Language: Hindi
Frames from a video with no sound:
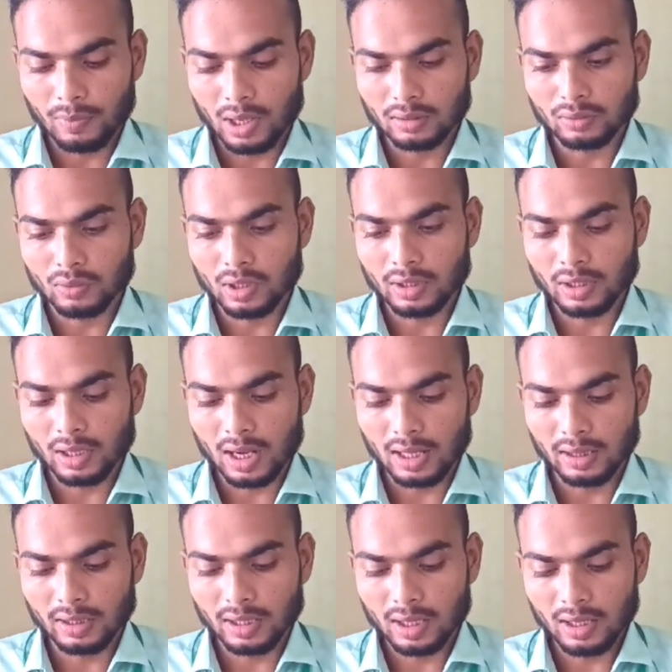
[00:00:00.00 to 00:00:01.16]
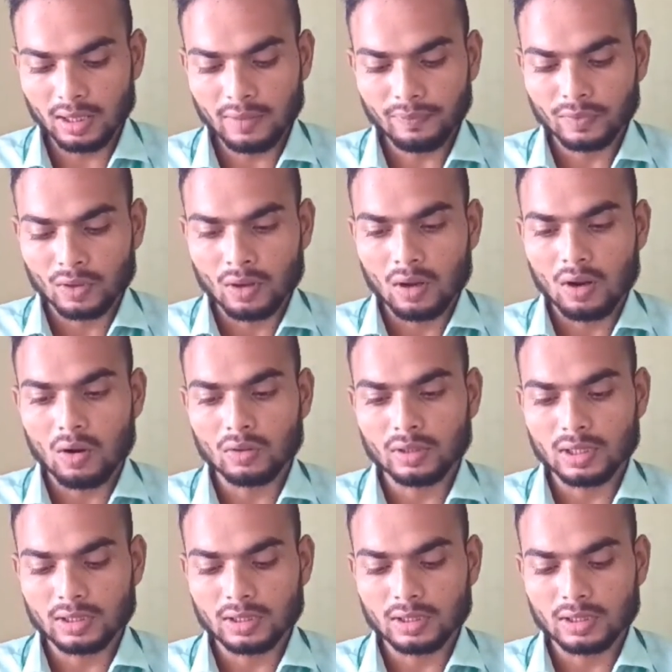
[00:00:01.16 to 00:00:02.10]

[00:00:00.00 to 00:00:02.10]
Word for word: पासवर्ड डाल देना है और